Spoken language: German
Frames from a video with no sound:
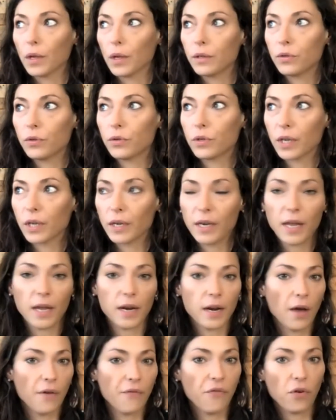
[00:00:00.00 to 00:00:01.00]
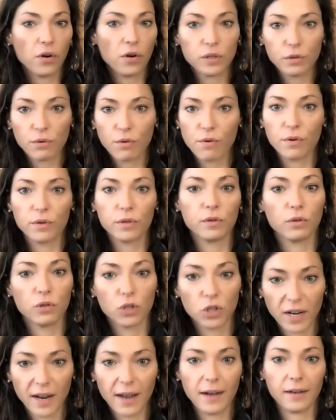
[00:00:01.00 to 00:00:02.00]
zu trainieren, hervorzuholen, zu
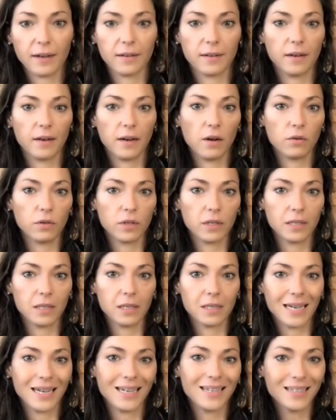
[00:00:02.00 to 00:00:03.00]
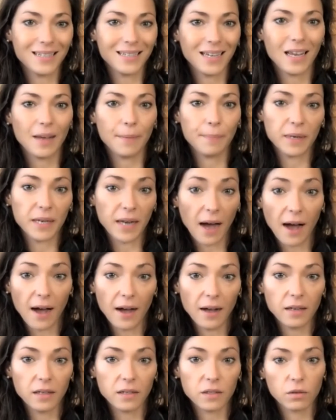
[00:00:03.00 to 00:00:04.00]
stärken, genau diese Seite, die eben
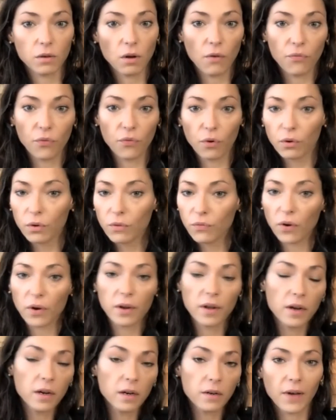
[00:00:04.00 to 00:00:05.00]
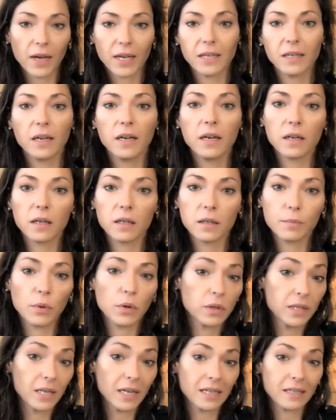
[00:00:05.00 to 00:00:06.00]
da ist und aufgrund von irgendwelchen inneren
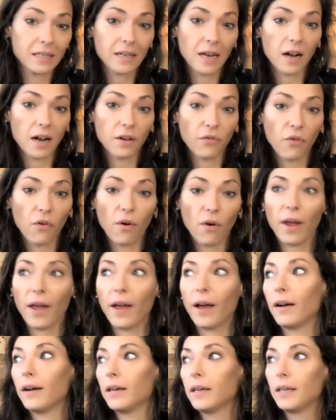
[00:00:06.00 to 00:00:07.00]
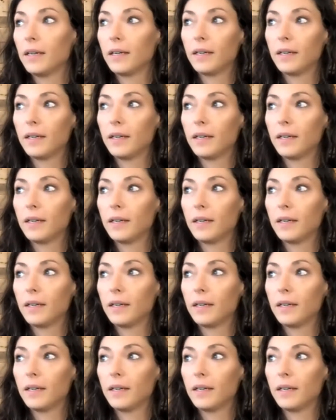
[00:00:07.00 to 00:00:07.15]
Prozessen halt vorher